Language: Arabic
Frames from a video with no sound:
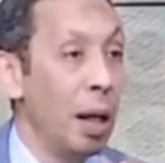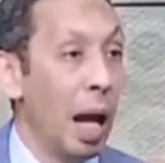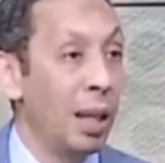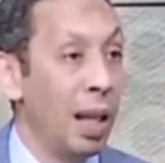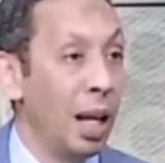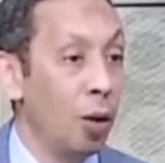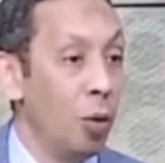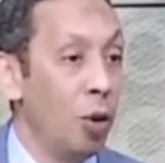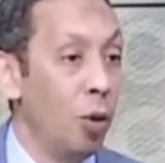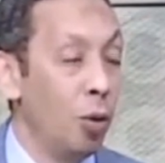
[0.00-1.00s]
هتلاقي
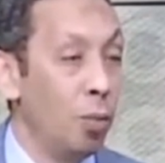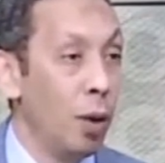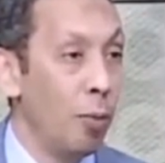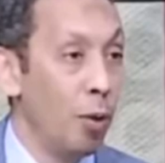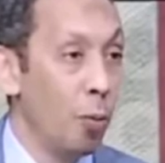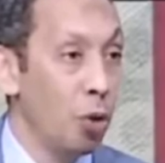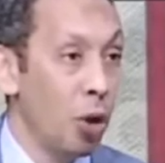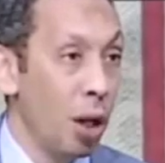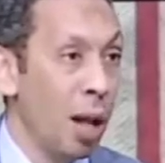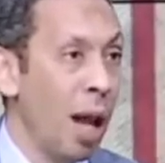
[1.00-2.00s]
كل العقود معموله
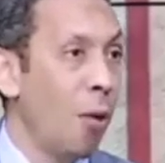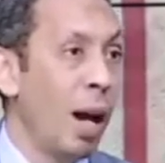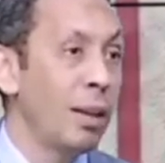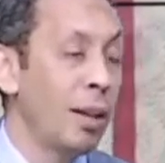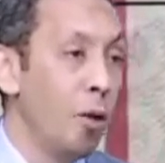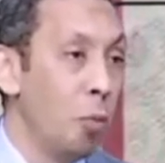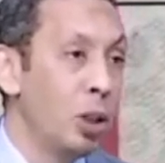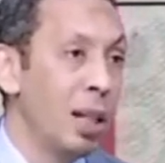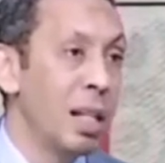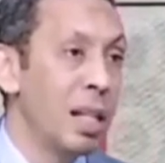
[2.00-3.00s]
مشاره او حتى
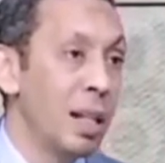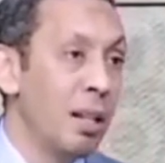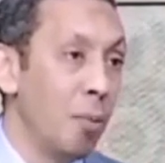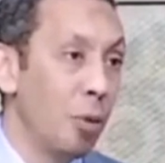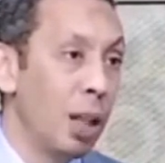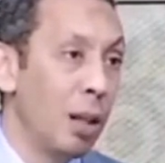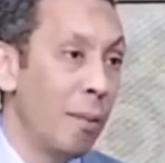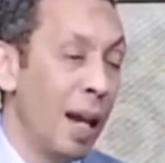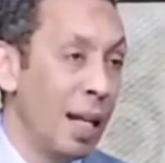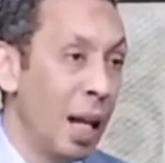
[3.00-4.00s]
المده هنستنى المده اللي
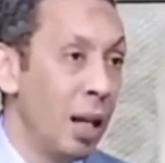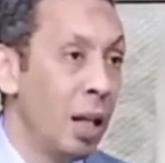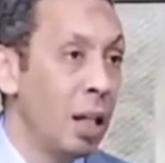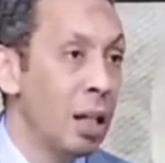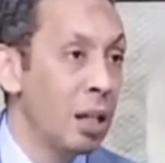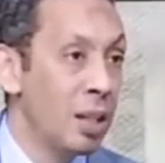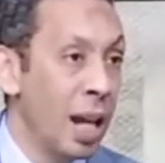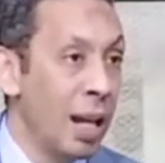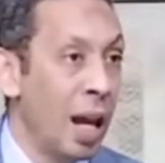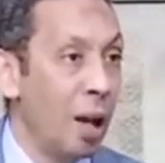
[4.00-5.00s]
باقيه
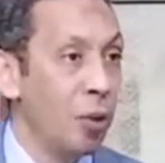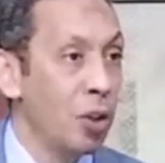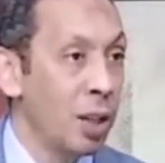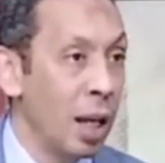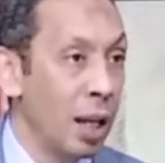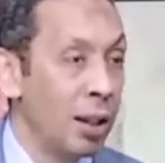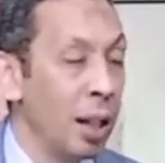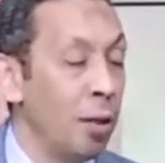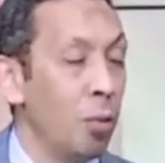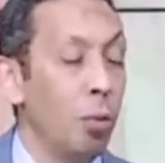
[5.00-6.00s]
السنه او
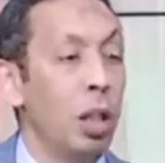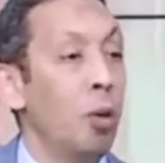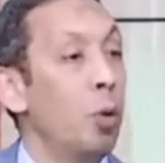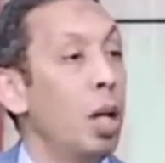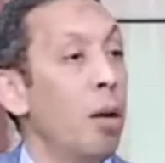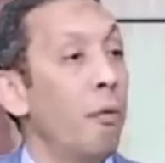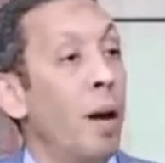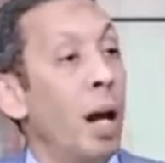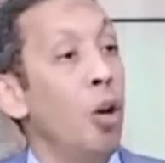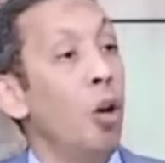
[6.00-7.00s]
السنتين
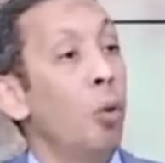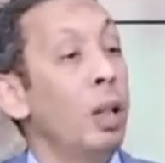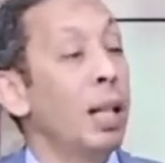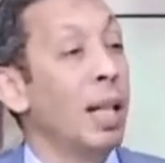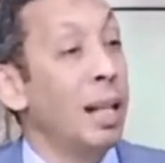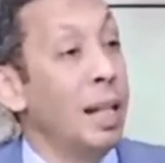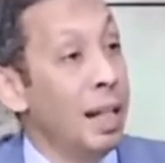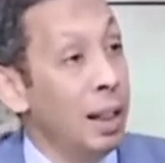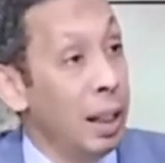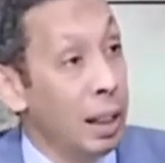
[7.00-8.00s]
ويرفع وده
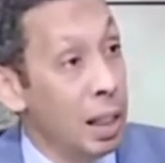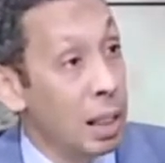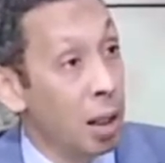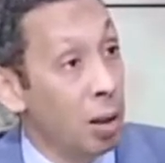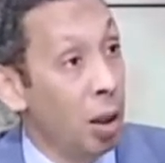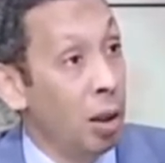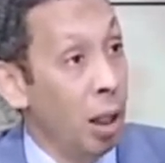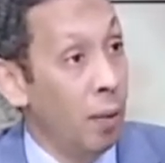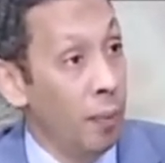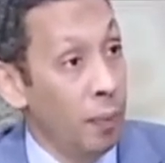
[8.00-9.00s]
تعديل جديد لسه طالع
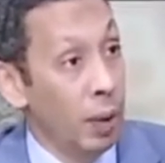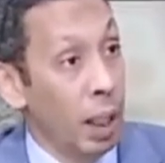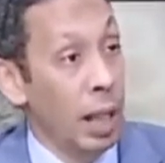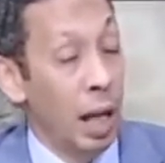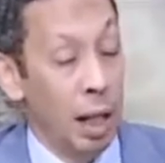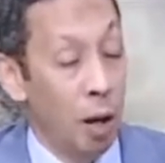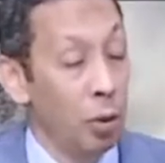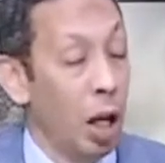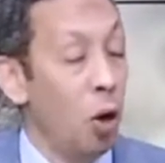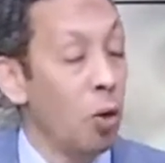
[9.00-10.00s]
يعني او
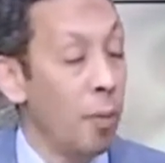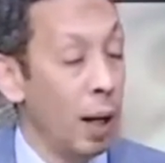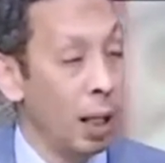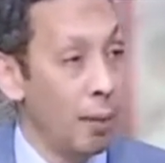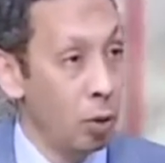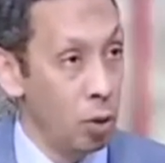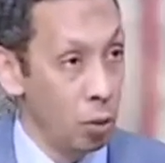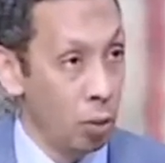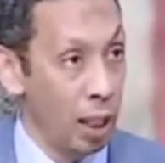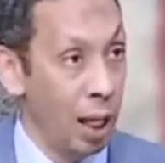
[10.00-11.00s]
ده حكم محكمه
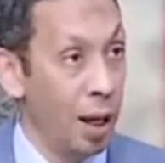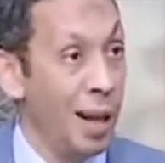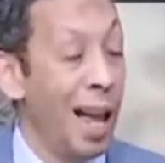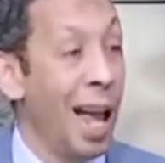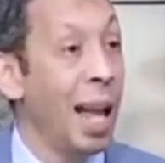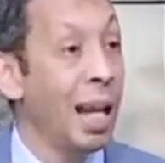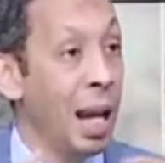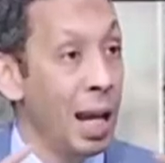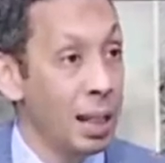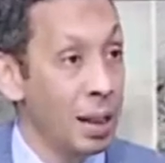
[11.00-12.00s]
دستوريه
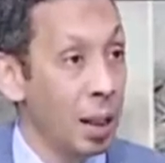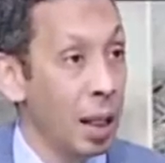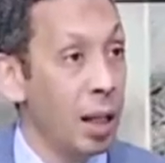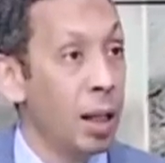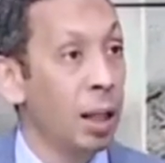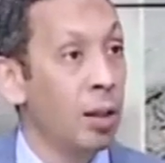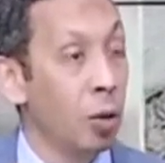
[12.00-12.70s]
اجاز انك